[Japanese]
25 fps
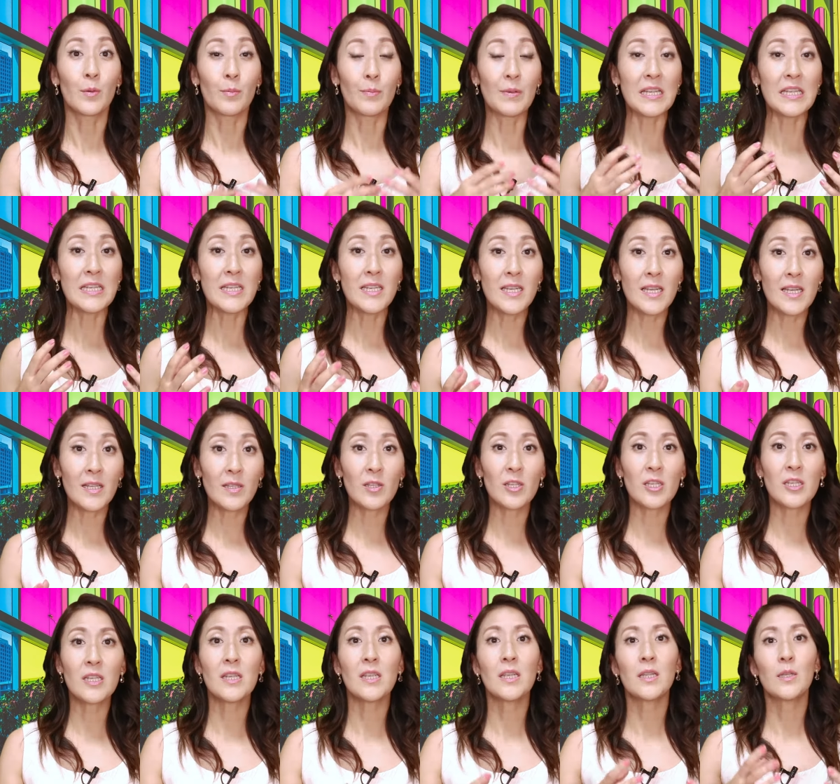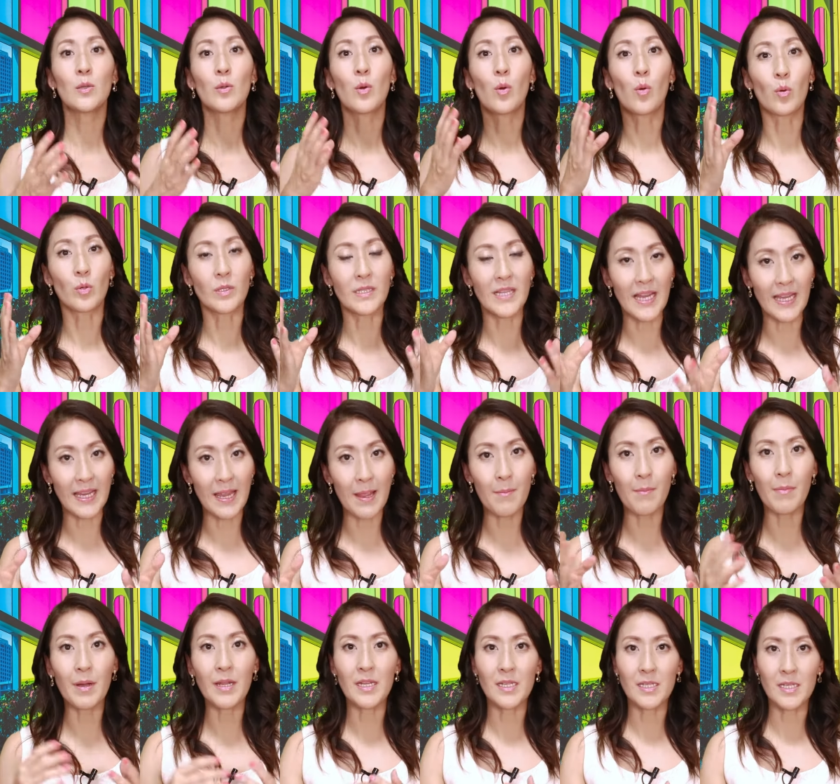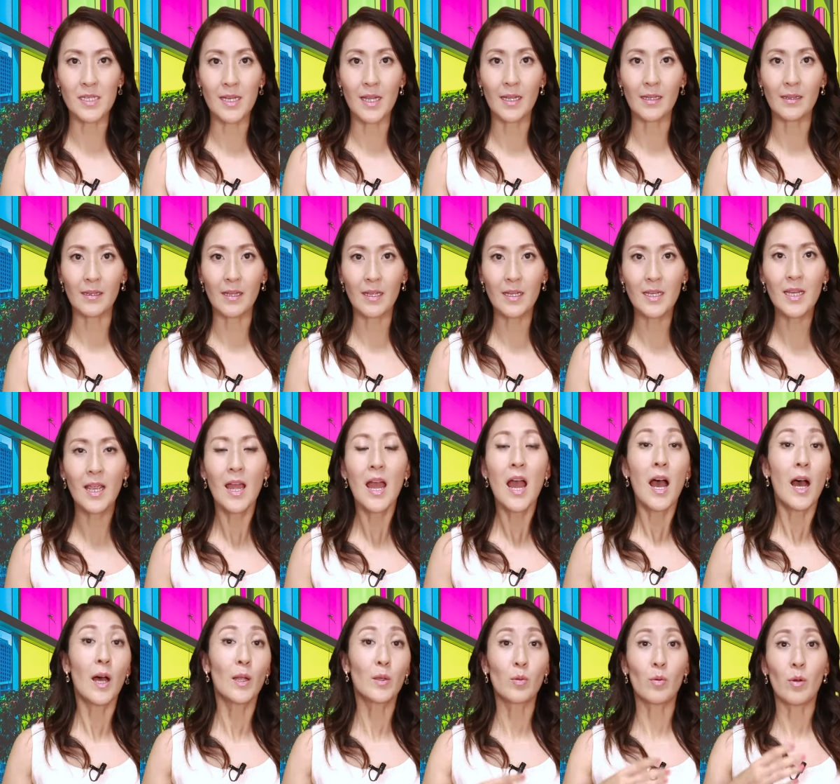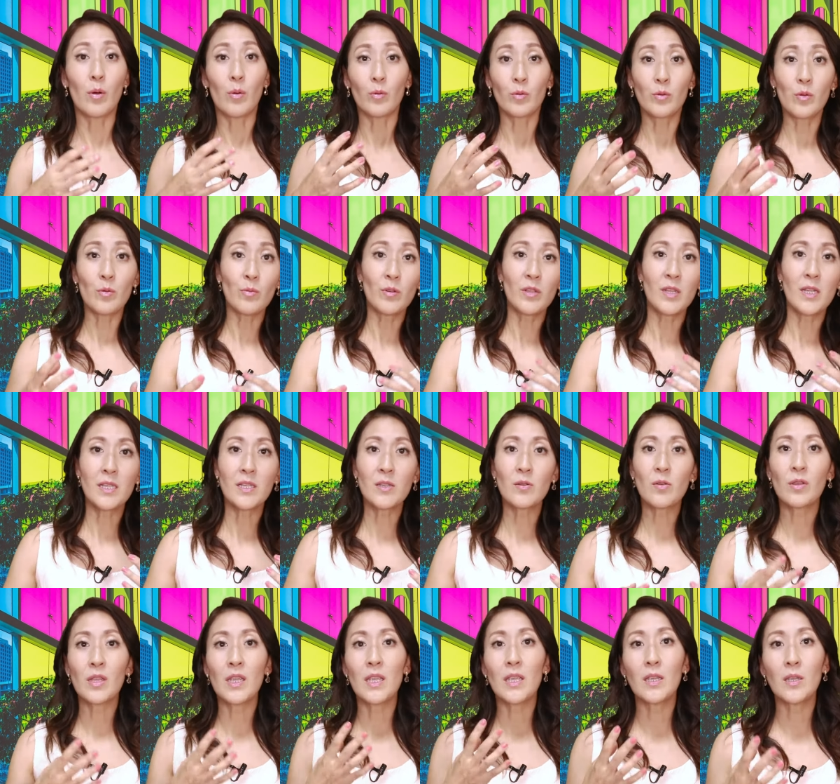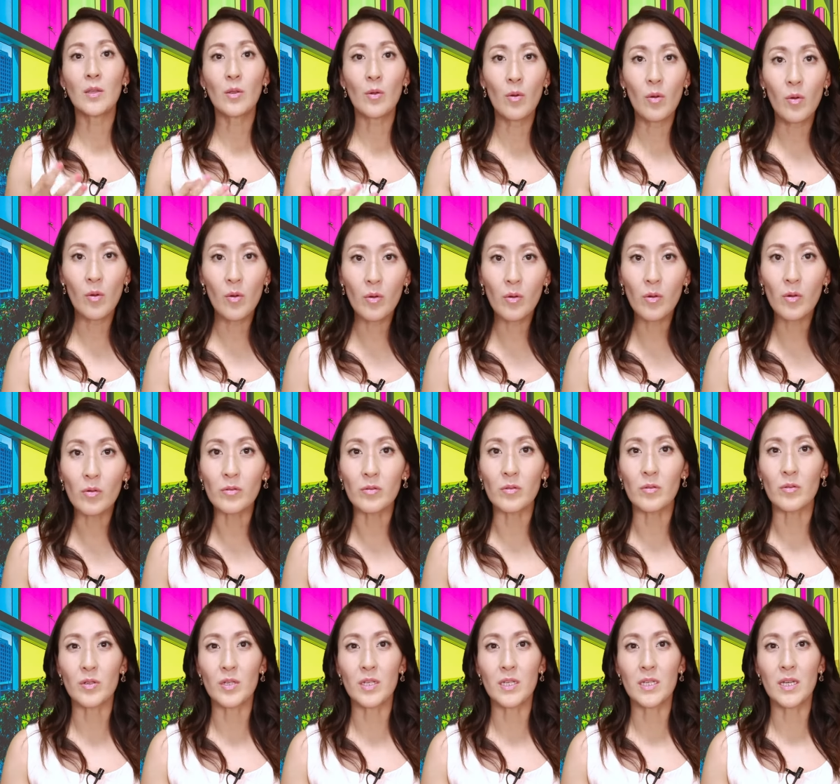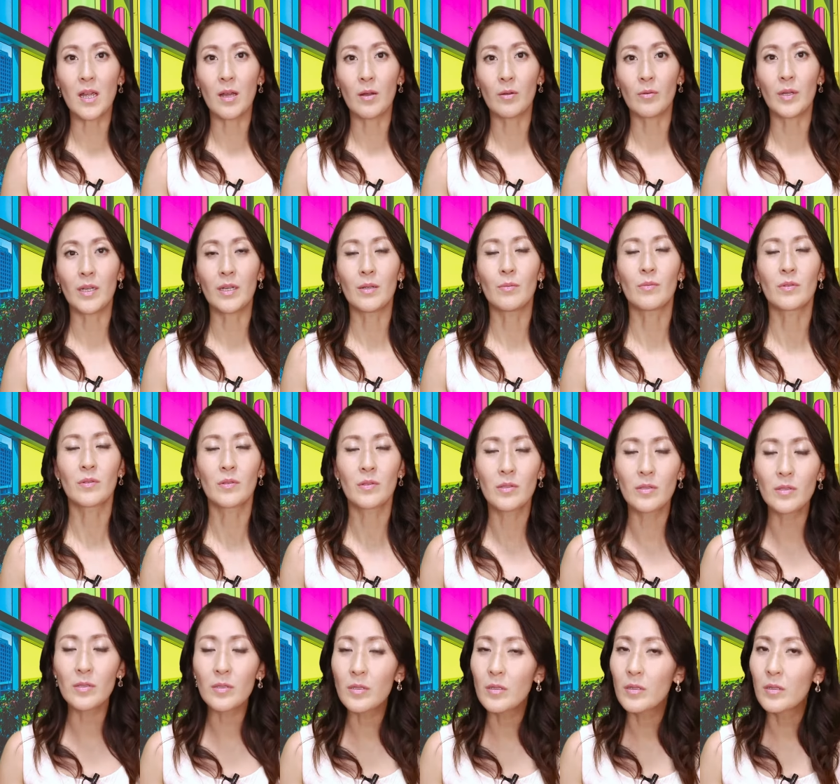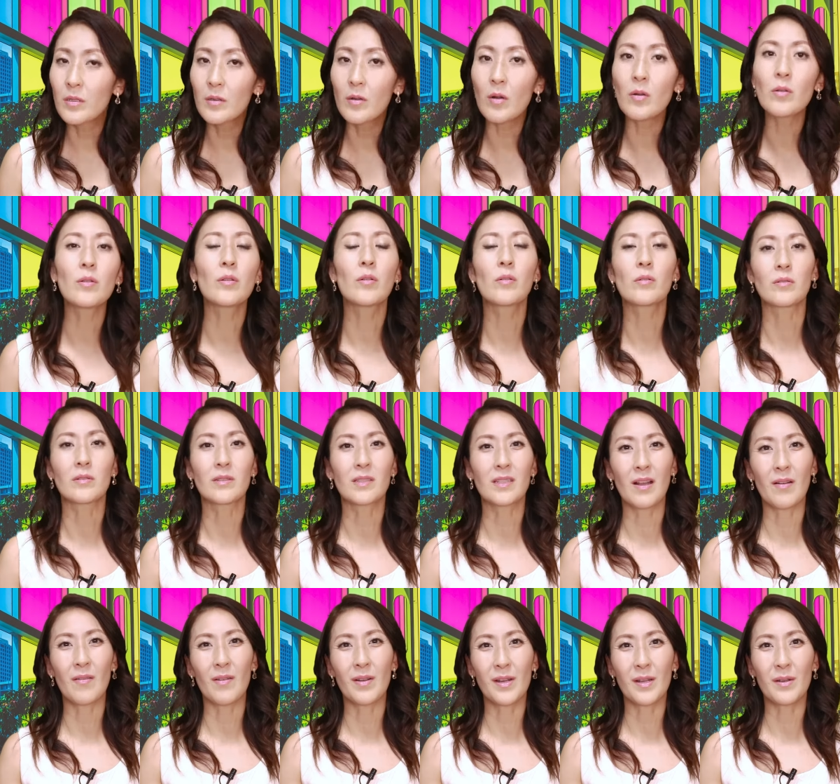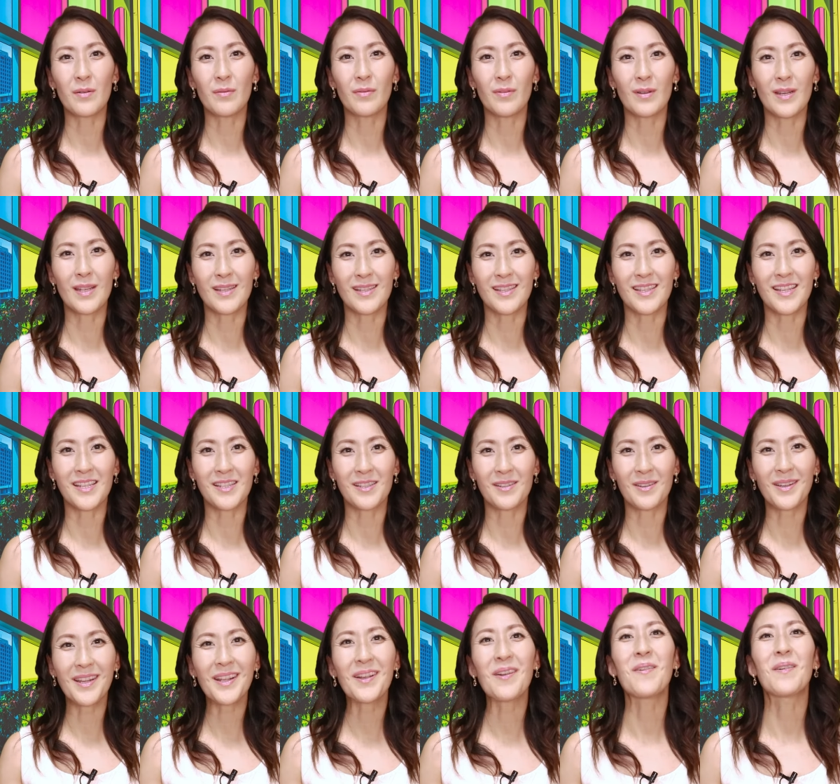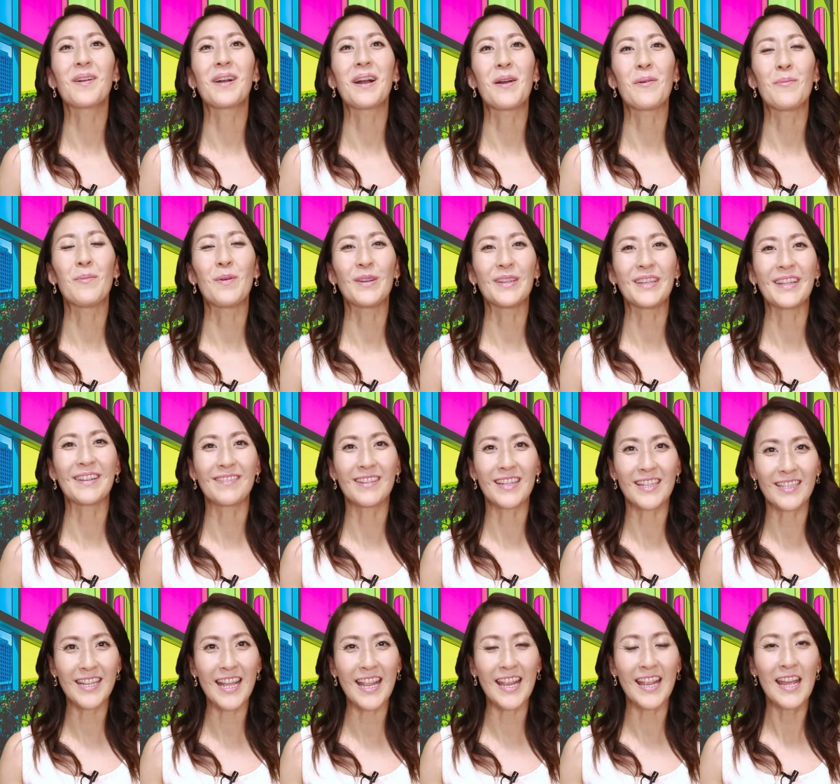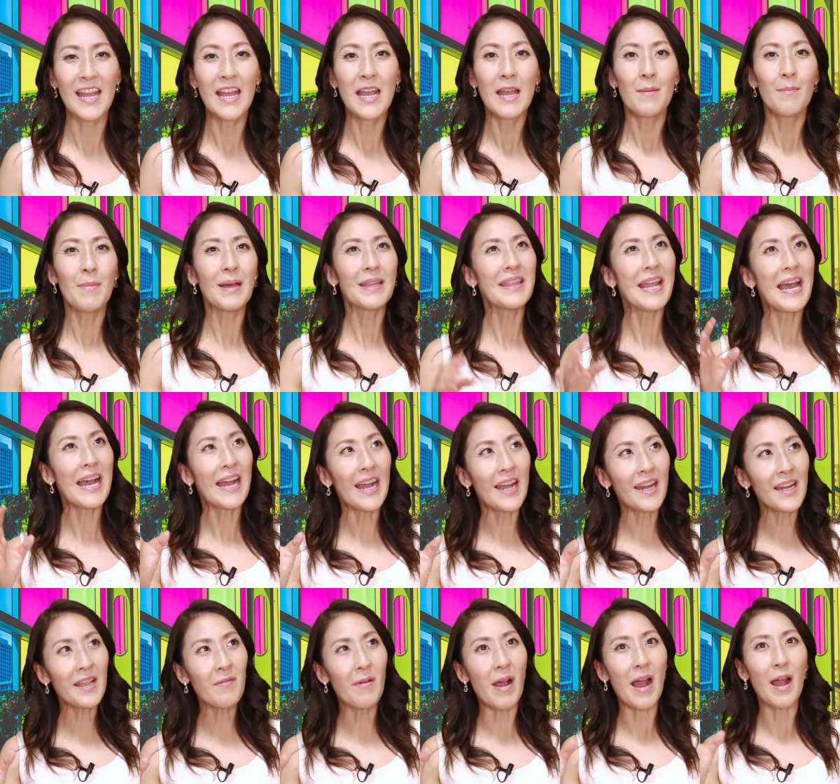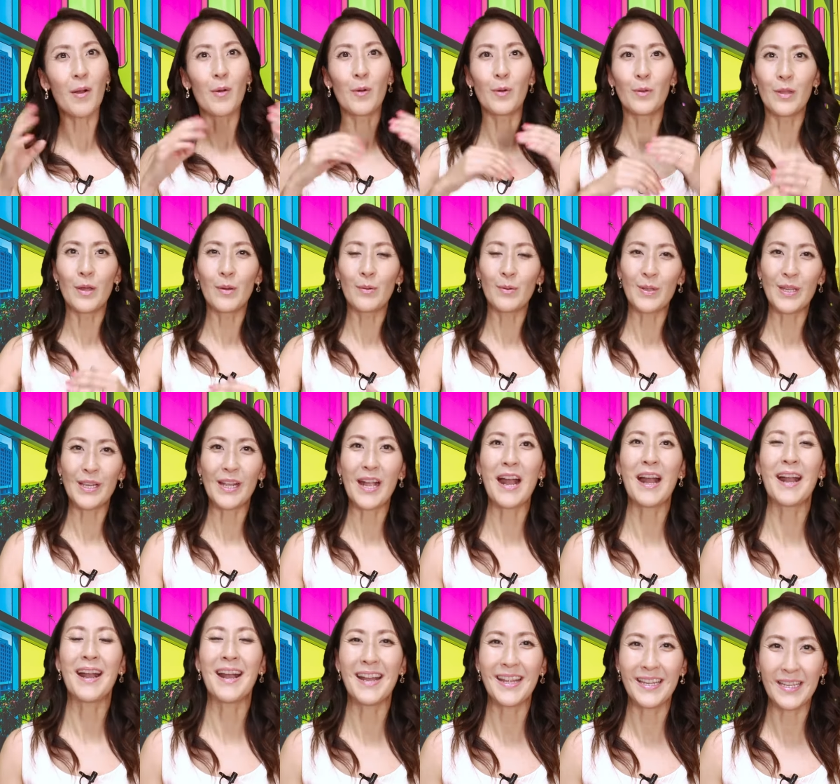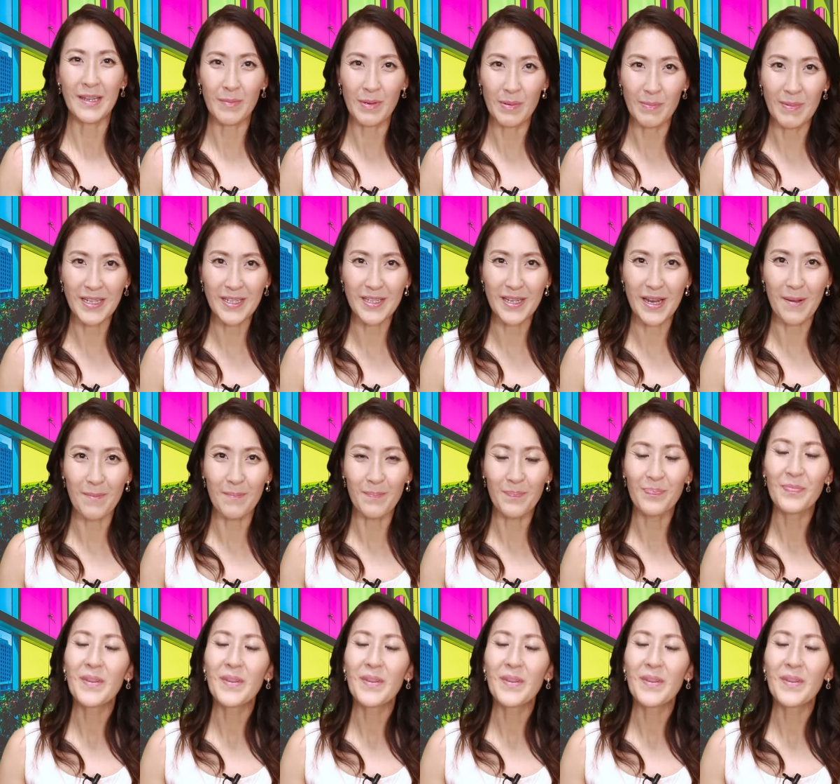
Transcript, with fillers: ビジネスシーンの世間話であったり、あとはお友達と近況報告をし合う上でもすっごくよく使われるフレーズですので、今回覚えてください。まあ、流れはこんな風に考えてみました。